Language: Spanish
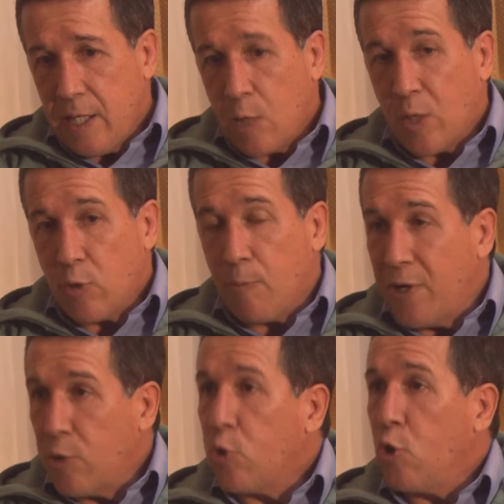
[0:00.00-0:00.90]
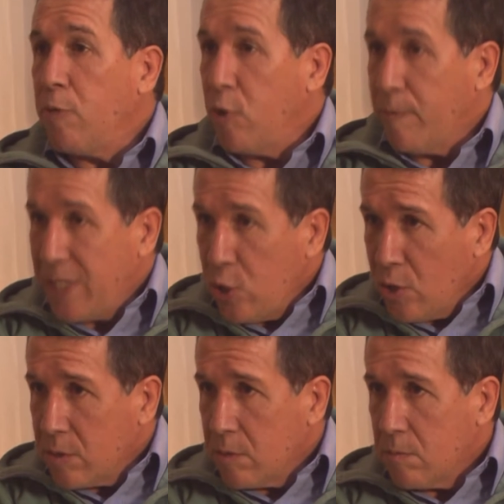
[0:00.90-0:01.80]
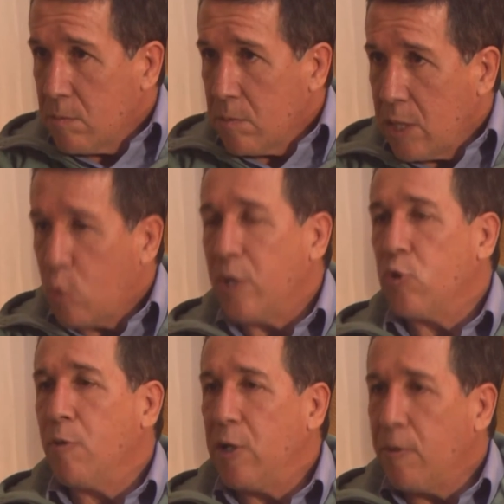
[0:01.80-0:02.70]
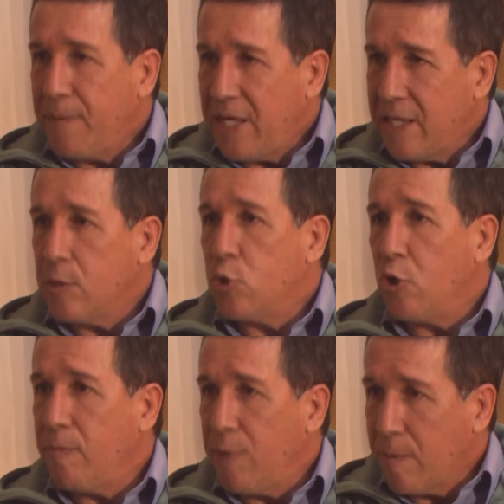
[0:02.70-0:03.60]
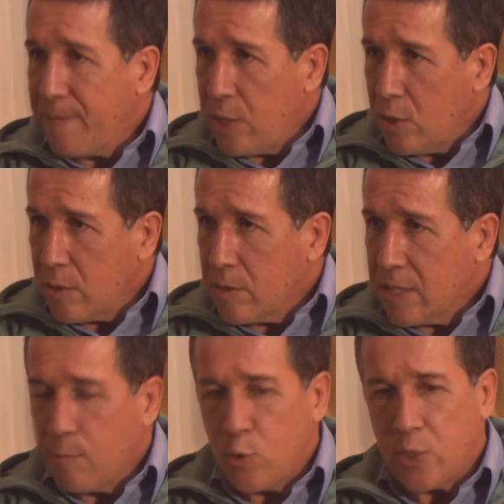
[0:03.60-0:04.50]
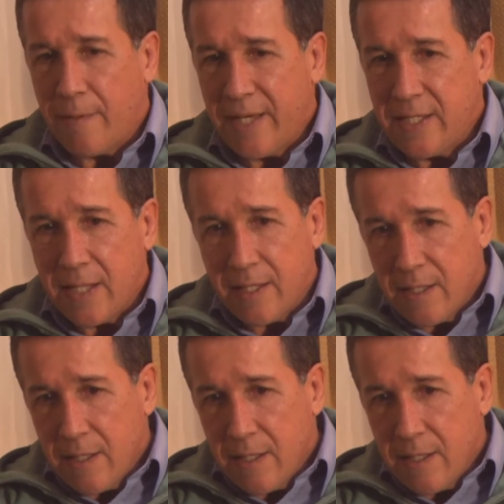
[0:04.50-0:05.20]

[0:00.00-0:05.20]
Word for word: y cuando puedo doy mi opinión y cuando me lo piden doy mi opinión, que muchas veces